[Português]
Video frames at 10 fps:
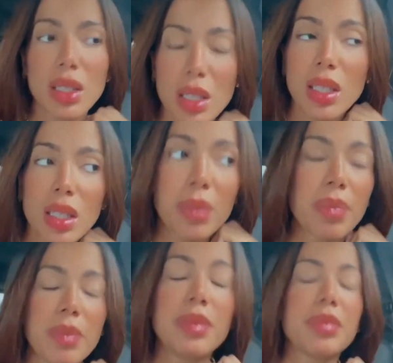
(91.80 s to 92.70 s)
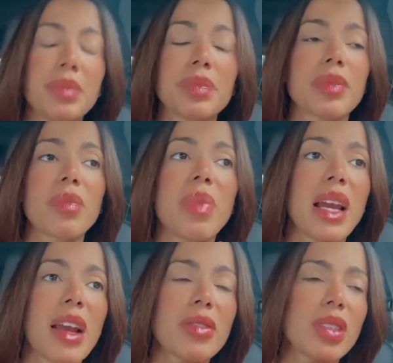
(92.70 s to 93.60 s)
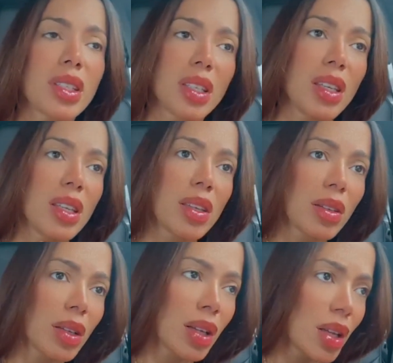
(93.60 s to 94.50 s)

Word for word: que pararam de seguir